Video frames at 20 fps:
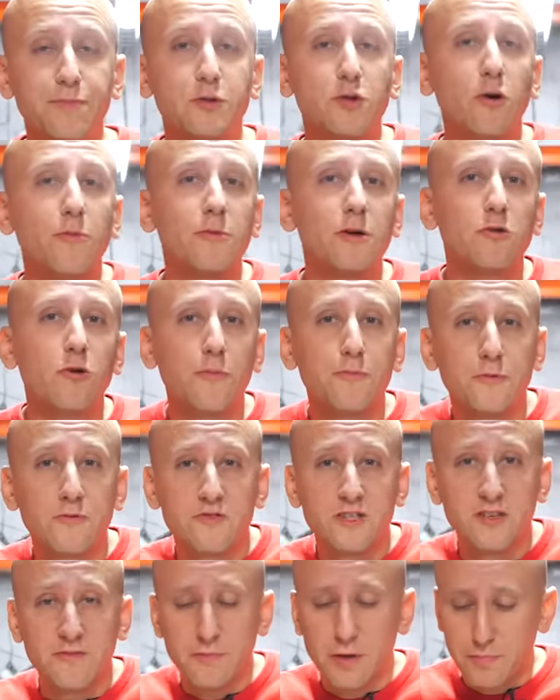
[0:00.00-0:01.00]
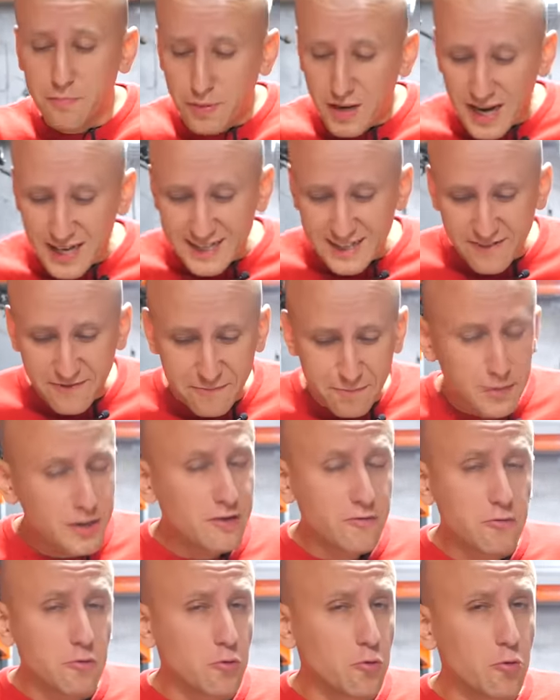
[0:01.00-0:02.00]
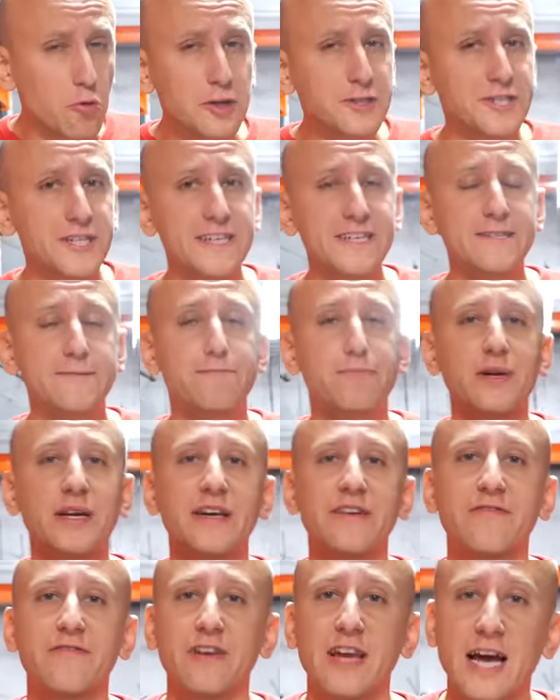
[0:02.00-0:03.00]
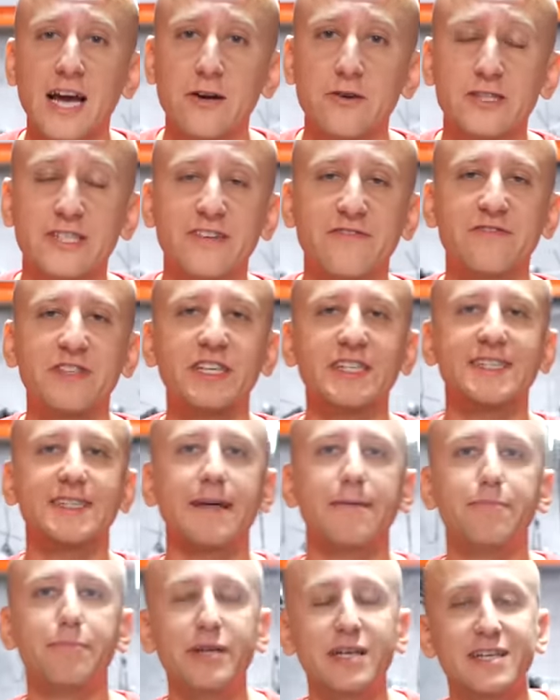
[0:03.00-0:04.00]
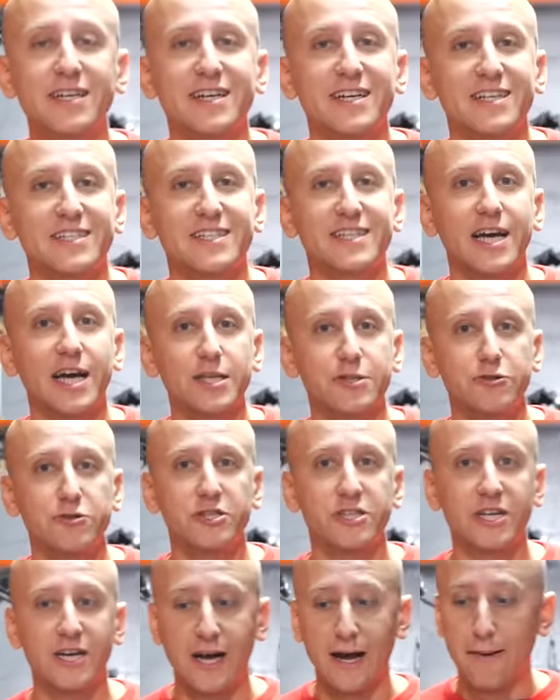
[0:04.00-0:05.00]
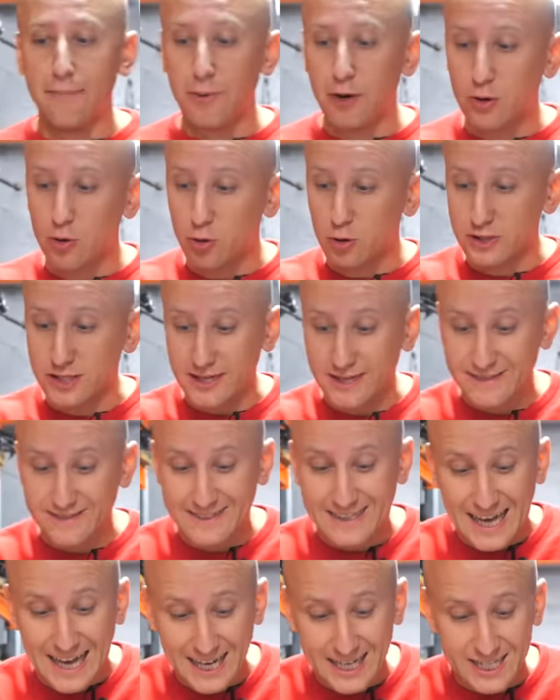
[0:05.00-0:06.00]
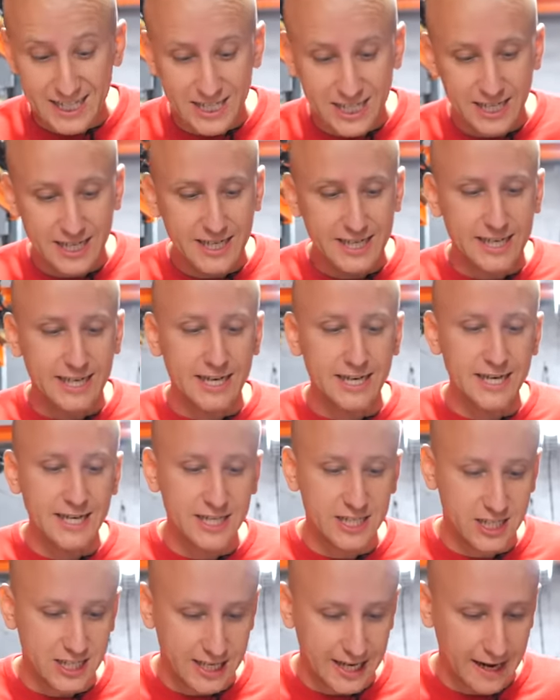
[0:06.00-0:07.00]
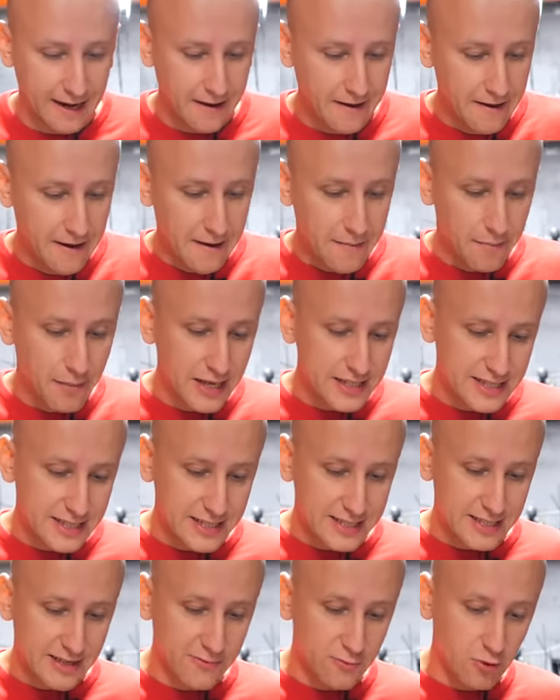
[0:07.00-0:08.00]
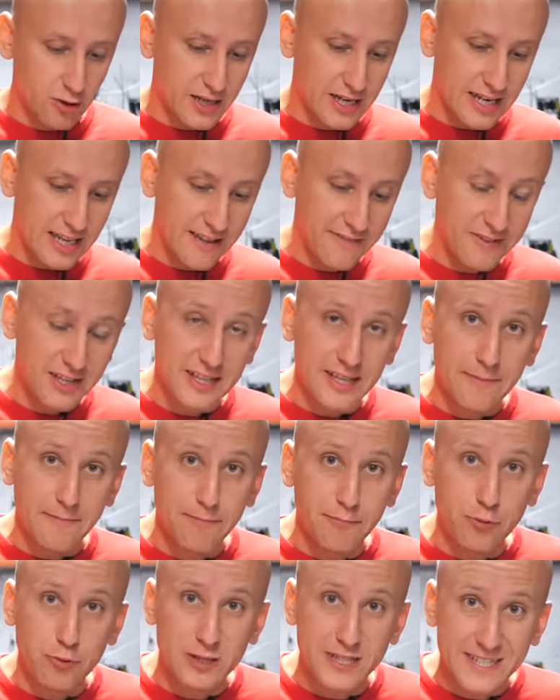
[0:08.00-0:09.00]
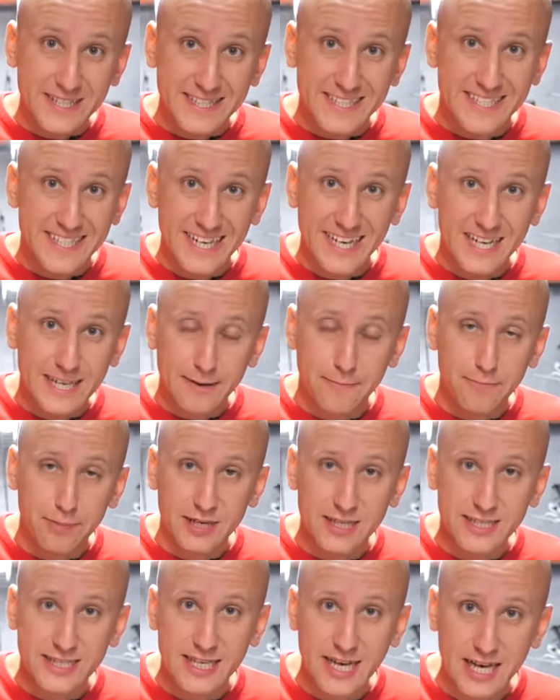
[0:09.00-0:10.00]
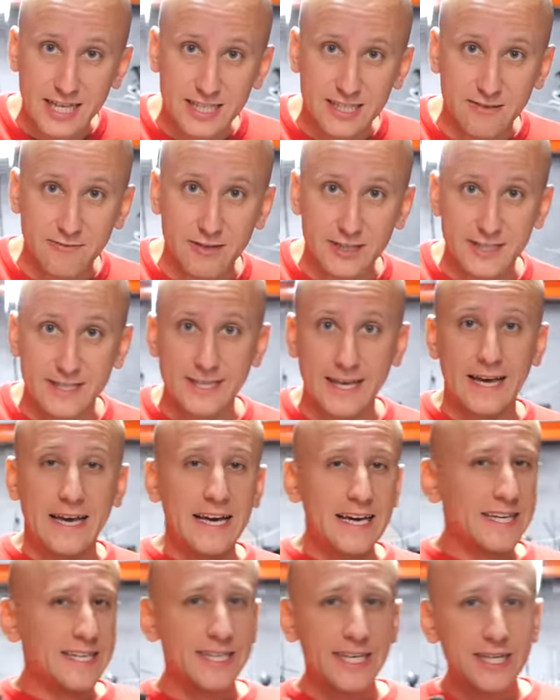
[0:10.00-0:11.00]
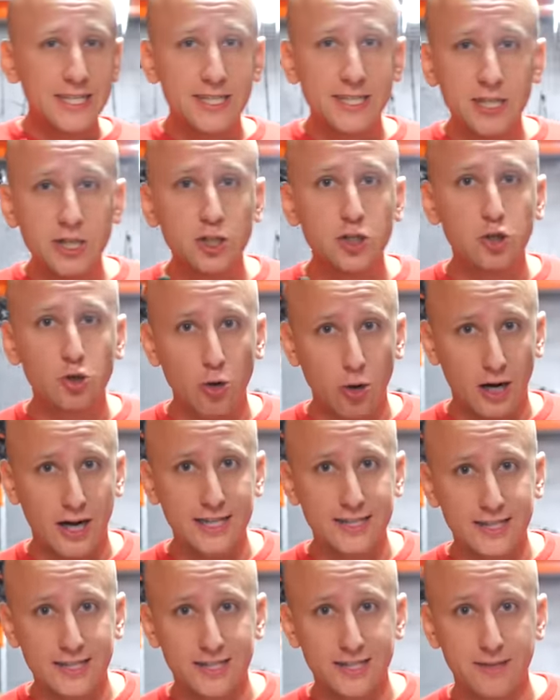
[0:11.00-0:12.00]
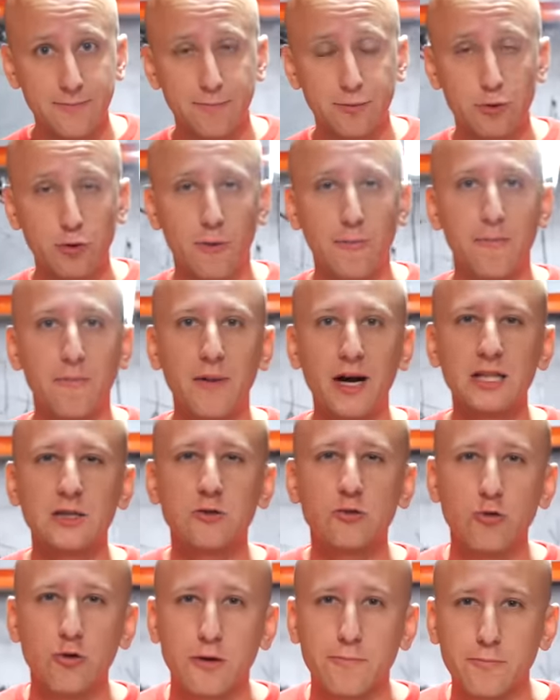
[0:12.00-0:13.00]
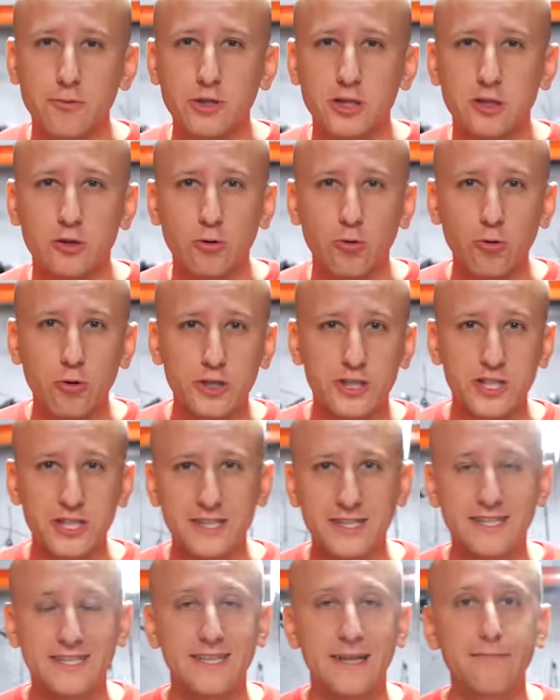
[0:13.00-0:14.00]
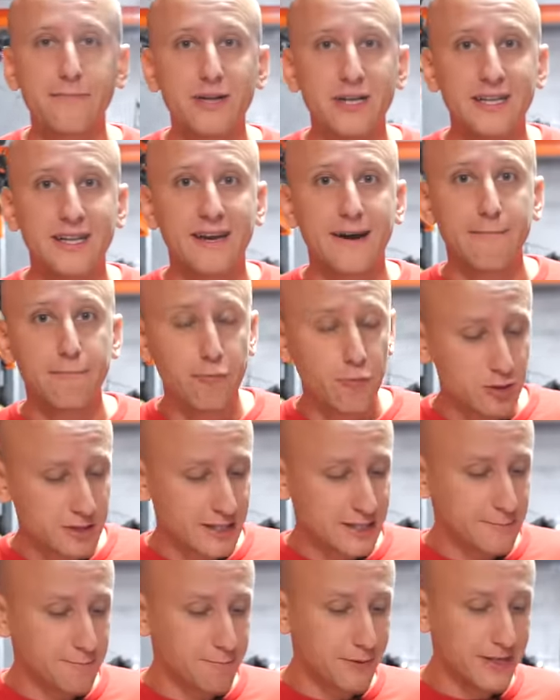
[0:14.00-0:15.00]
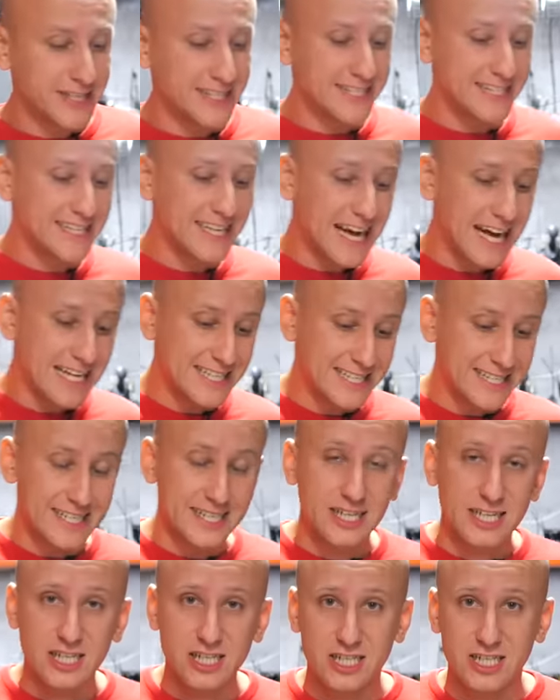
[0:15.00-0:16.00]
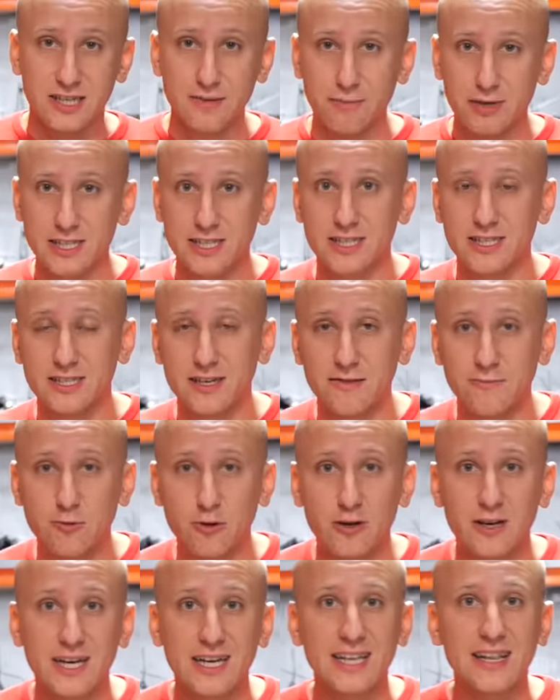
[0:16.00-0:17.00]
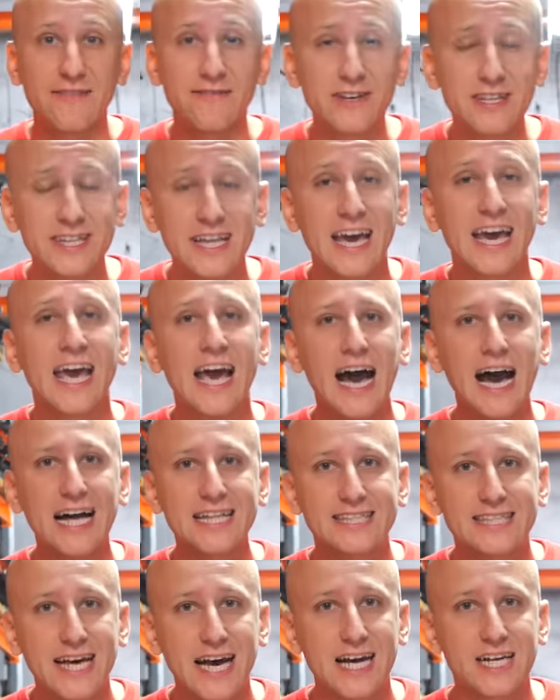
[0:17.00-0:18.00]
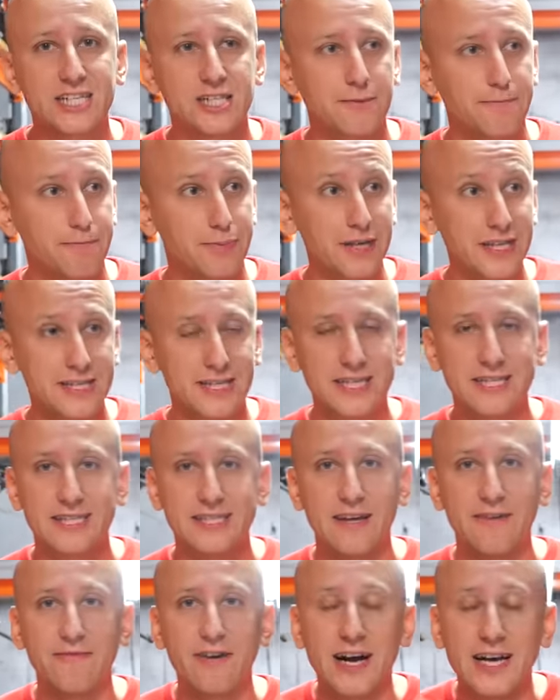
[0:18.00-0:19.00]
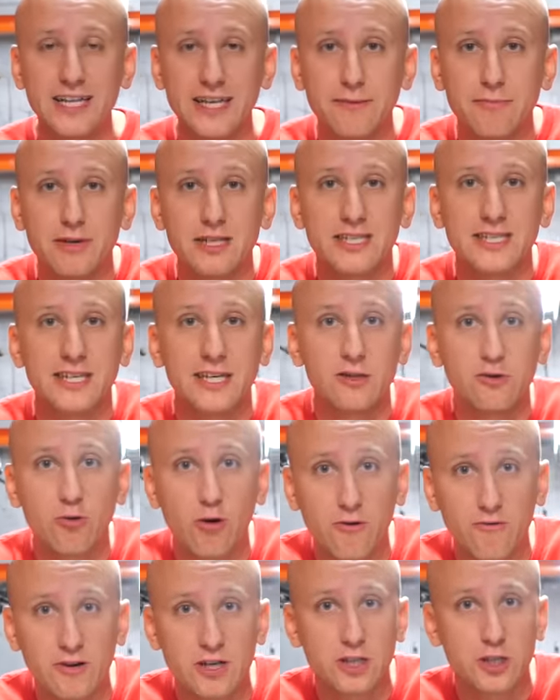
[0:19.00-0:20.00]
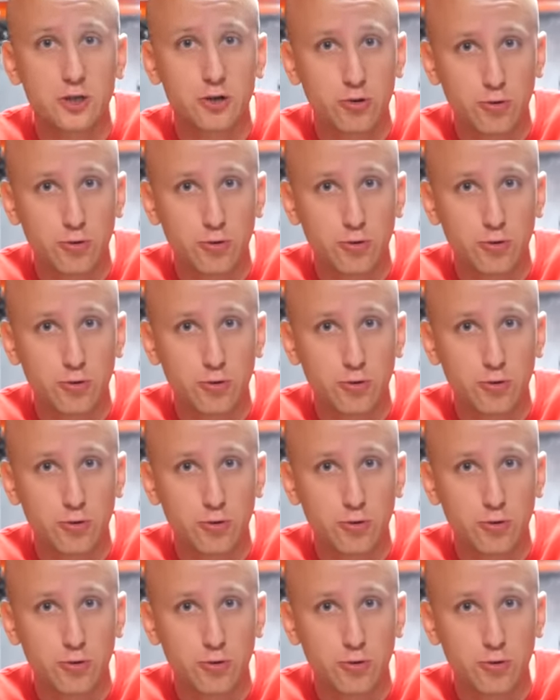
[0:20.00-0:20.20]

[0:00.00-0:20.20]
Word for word: Симптомы лопнувшей мембраны в первую очередь проявляются в нестабильных и скачущих оборотах. Также крышка маслозаливной горловины будет сильно присасываться. Есть еще один симптом. Мотор будет очень нестабильно работать при снятии крышки маслозаливной горловины, а также при доставании масляного